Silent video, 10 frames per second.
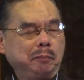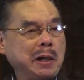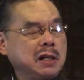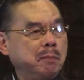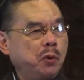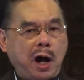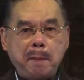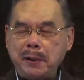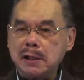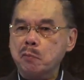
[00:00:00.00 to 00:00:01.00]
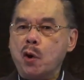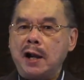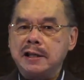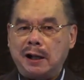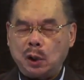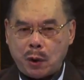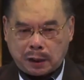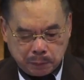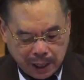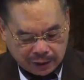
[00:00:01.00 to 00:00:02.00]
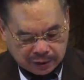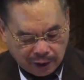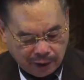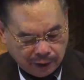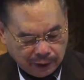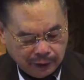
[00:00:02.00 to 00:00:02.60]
penyembuhan-penyembuhan yang luar biasa,